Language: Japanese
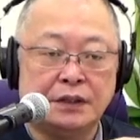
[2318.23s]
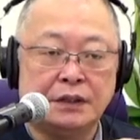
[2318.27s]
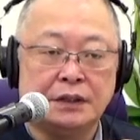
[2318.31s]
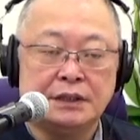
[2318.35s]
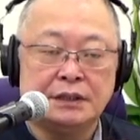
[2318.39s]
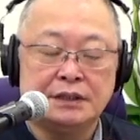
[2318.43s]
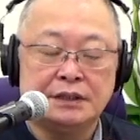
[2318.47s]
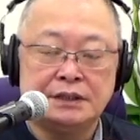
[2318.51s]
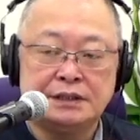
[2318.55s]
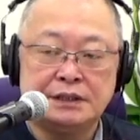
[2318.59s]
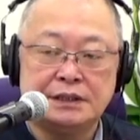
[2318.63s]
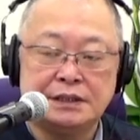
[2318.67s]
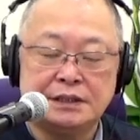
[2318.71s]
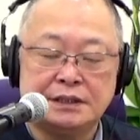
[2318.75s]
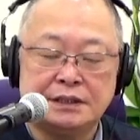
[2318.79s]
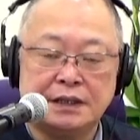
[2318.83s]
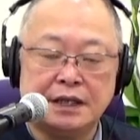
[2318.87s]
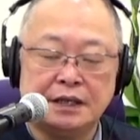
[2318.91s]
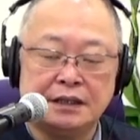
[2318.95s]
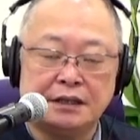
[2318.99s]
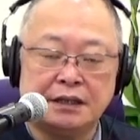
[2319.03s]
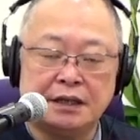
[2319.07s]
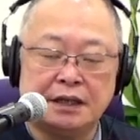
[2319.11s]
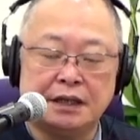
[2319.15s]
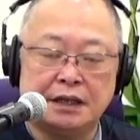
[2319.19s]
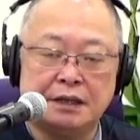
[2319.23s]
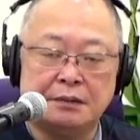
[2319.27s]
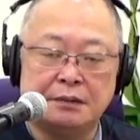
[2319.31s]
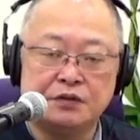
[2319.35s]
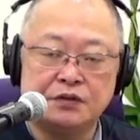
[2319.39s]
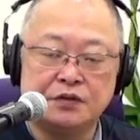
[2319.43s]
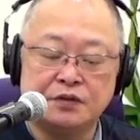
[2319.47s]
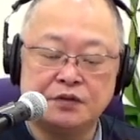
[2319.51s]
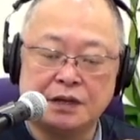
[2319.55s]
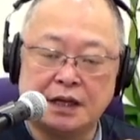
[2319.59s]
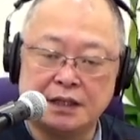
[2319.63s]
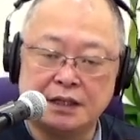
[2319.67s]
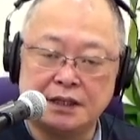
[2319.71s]
事実関係がもう
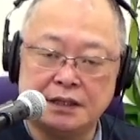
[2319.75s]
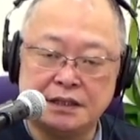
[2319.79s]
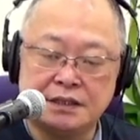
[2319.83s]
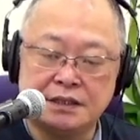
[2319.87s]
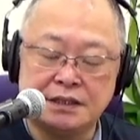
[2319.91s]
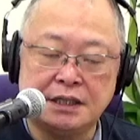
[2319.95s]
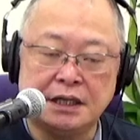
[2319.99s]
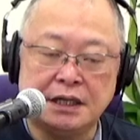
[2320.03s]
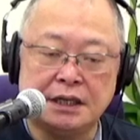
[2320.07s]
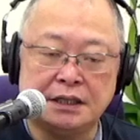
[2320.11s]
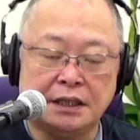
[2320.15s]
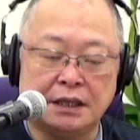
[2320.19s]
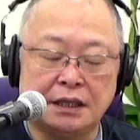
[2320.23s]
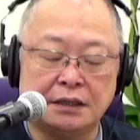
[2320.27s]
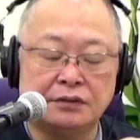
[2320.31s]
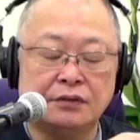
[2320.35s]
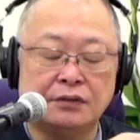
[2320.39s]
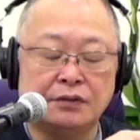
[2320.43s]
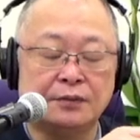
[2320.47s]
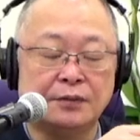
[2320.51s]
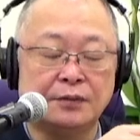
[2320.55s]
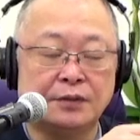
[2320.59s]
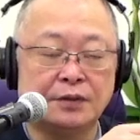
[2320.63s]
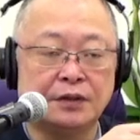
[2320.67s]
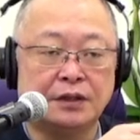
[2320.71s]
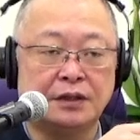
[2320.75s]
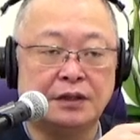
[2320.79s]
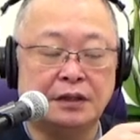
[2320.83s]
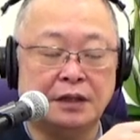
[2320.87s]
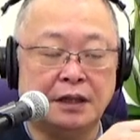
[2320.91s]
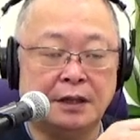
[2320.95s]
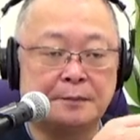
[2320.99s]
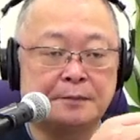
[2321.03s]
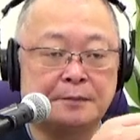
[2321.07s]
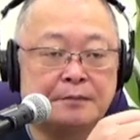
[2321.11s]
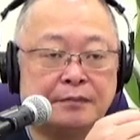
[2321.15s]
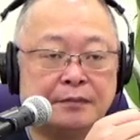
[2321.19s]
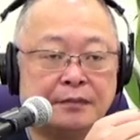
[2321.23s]
ちょっとはっきりしないなと思っ
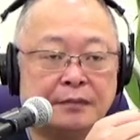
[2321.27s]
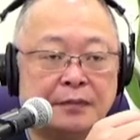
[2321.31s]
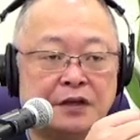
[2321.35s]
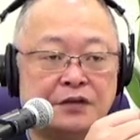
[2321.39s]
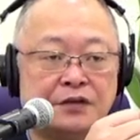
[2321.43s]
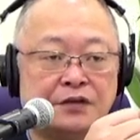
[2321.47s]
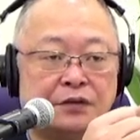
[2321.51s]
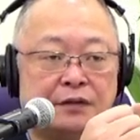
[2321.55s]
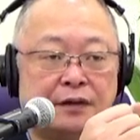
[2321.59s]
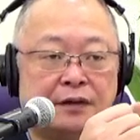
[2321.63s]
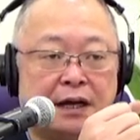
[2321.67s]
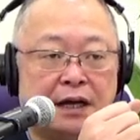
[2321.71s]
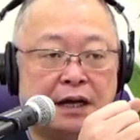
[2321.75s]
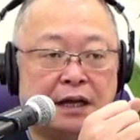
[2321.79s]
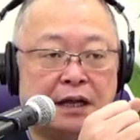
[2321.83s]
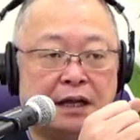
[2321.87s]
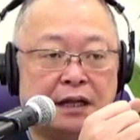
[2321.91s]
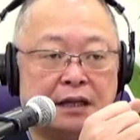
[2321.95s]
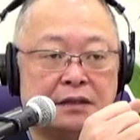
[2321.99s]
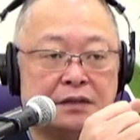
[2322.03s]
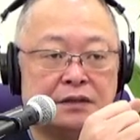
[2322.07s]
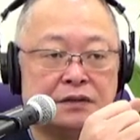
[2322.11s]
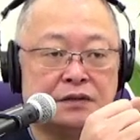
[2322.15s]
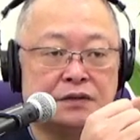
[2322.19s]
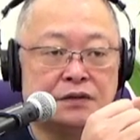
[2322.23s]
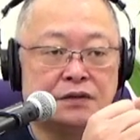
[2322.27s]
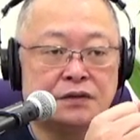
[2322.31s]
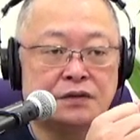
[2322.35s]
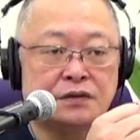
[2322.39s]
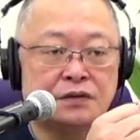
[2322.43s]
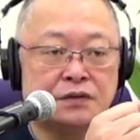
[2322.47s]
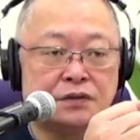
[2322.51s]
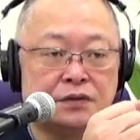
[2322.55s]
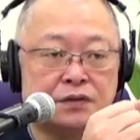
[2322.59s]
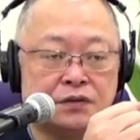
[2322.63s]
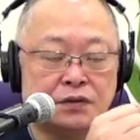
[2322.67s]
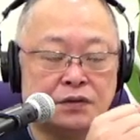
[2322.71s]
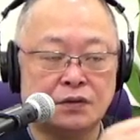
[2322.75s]
て、でそれは
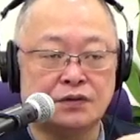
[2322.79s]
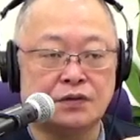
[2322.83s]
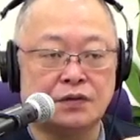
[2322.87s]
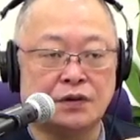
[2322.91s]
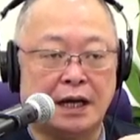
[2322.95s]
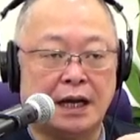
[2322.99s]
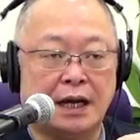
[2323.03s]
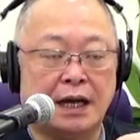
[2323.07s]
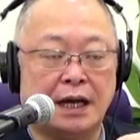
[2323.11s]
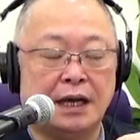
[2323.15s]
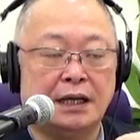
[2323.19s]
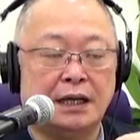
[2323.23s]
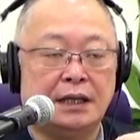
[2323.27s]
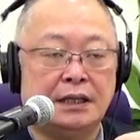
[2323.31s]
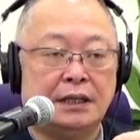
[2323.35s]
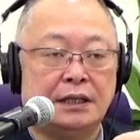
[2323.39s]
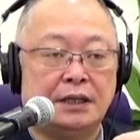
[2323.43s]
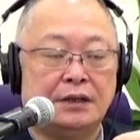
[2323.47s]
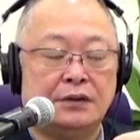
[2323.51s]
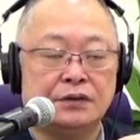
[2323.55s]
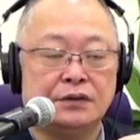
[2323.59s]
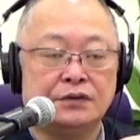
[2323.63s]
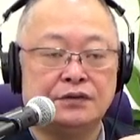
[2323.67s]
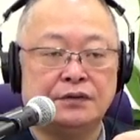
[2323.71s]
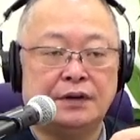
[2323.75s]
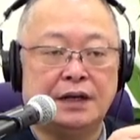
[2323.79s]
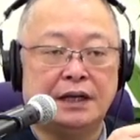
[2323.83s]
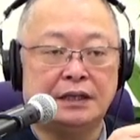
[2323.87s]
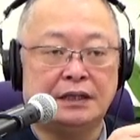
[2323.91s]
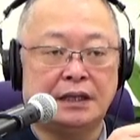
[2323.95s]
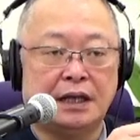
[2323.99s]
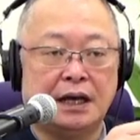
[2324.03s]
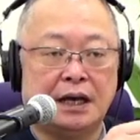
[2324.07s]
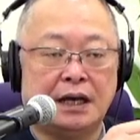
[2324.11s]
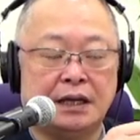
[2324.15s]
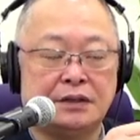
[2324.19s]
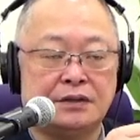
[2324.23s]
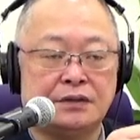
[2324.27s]
襲われ
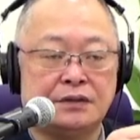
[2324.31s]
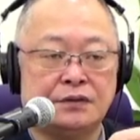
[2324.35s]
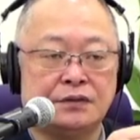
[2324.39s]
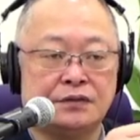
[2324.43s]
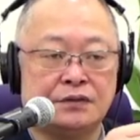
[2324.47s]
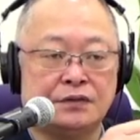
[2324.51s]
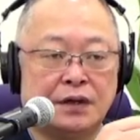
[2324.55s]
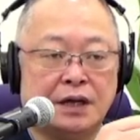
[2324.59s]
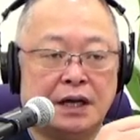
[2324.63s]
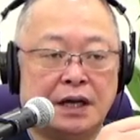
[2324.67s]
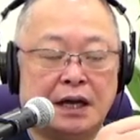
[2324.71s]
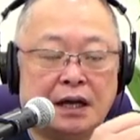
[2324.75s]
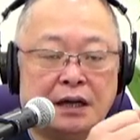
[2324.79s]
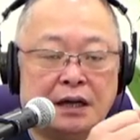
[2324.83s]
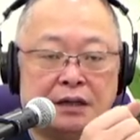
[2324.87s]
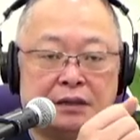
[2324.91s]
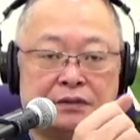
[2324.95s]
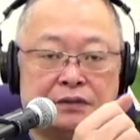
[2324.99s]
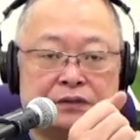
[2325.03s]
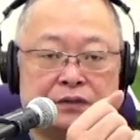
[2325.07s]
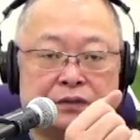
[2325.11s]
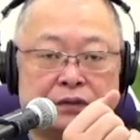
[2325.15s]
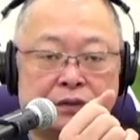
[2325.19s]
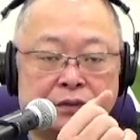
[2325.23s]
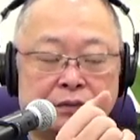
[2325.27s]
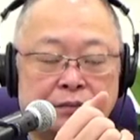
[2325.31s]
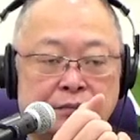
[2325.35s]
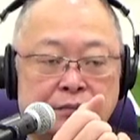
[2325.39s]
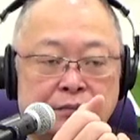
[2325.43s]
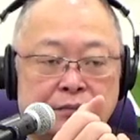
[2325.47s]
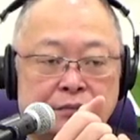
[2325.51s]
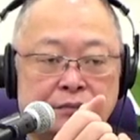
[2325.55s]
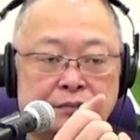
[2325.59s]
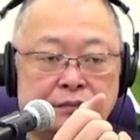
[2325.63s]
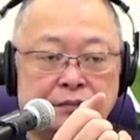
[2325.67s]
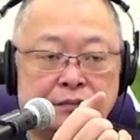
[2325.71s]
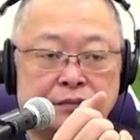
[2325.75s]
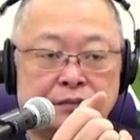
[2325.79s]
た長女が
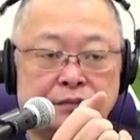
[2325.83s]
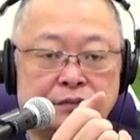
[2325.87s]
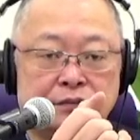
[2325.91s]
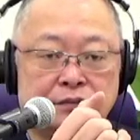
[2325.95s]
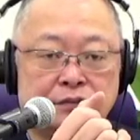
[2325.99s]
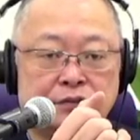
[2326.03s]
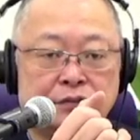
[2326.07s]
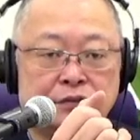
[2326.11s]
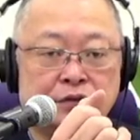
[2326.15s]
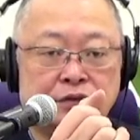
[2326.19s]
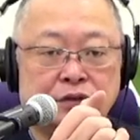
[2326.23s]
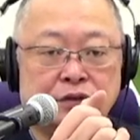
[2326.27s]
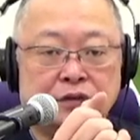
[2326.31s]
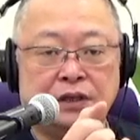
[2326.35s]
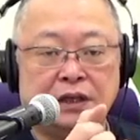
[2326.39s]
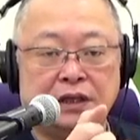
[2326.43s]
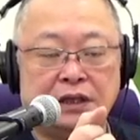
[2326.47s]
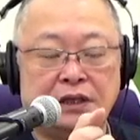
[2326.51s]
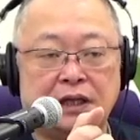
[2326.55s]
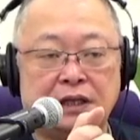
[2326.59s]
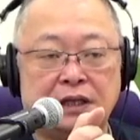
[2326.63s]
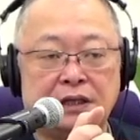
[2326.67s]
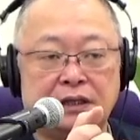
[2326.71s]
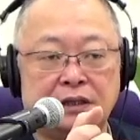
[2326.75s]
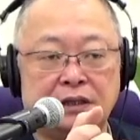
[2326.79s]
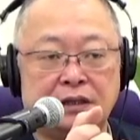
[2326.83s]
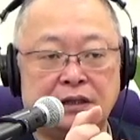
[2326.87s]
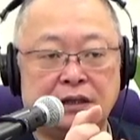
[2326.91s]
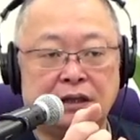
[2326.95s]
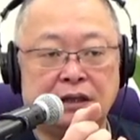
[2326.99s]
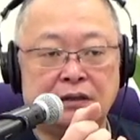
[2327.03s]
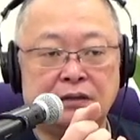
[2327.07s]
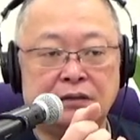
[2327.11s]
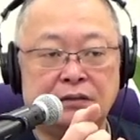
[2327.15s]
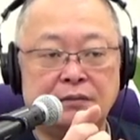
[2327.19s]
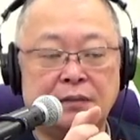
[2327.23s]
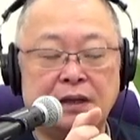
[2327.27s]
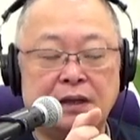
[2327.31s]
襲ってきた人間、
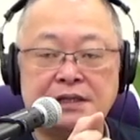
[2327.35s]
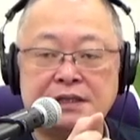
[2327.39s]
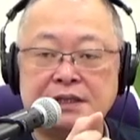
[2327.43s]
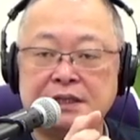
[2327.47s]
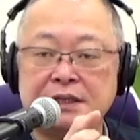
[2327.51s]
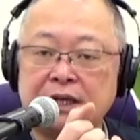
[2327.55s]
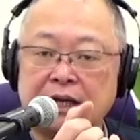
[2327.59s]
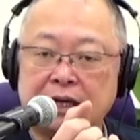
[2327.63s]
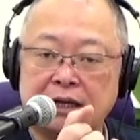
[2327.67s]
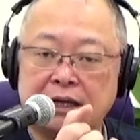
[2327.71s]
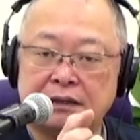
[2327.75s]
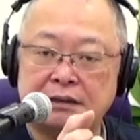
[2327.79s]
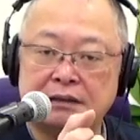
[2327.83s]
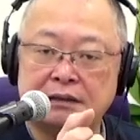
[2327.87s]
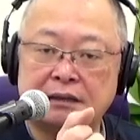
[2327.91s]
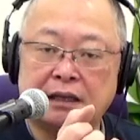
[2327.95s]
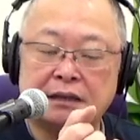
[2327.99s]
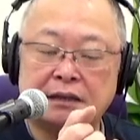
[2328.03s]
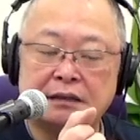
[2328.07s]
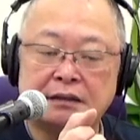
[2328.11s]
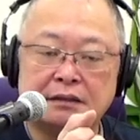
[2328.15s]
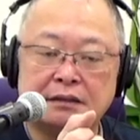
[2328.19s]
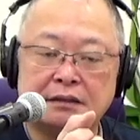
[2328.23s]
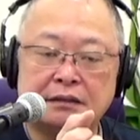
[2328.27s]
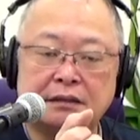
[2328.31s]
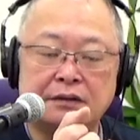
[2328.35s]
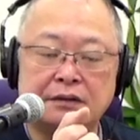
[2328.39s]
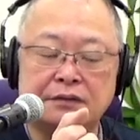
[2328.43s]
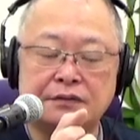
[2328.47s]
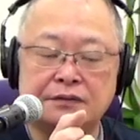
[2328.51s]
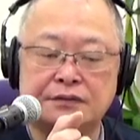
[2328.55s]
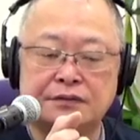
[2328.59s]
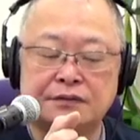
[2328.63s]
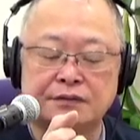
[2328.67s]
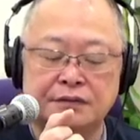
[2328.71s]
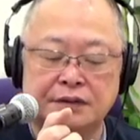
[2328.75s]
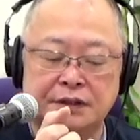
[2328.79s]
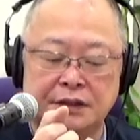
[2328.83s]
面識なかったっていう
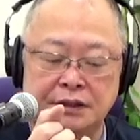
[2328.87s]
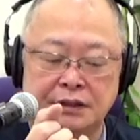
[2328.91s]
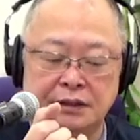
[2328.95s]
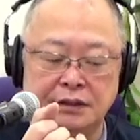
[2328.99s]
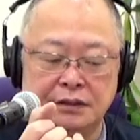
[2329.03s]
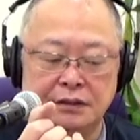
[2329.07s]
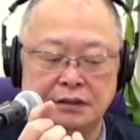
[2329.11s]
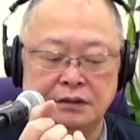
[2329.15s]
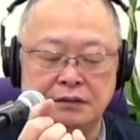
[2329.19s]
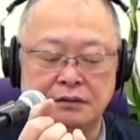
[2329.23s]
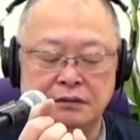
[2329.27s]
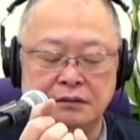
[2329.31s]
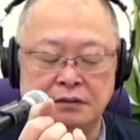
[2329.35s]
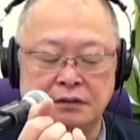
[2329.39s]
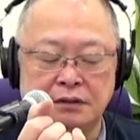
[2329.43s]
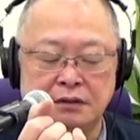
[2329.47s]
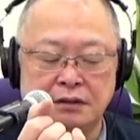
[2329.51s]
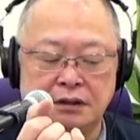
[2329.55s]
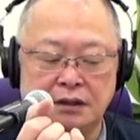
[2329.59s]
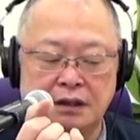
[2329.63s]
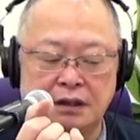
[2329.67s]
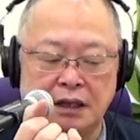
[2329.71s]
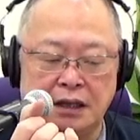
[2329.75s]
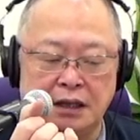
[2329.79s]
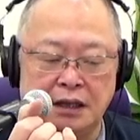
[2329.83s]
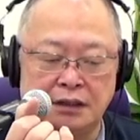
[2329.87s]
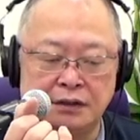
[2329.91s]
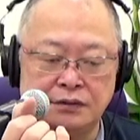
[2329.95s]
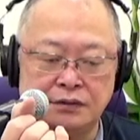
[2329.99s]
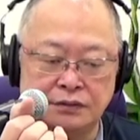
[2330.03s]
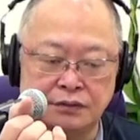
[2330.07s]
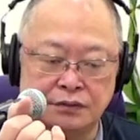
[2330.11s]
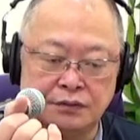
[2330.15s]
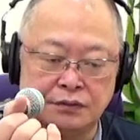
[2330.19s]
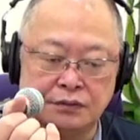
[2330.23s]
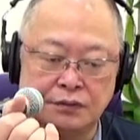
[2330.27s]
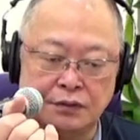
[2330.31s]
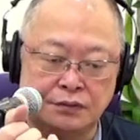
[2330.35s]
ふうに言ってい
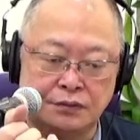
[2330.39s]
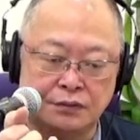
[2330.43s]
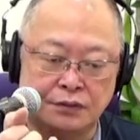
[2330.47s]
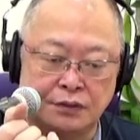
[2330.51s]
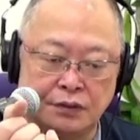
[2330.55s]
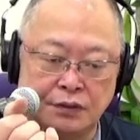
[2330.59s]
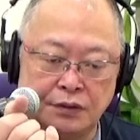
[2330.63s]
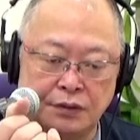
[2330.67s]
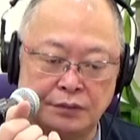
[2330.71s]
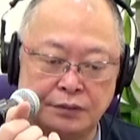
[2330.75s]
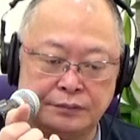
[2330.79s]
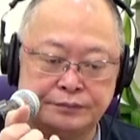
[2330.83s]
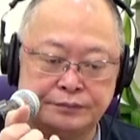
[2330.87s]
るところ、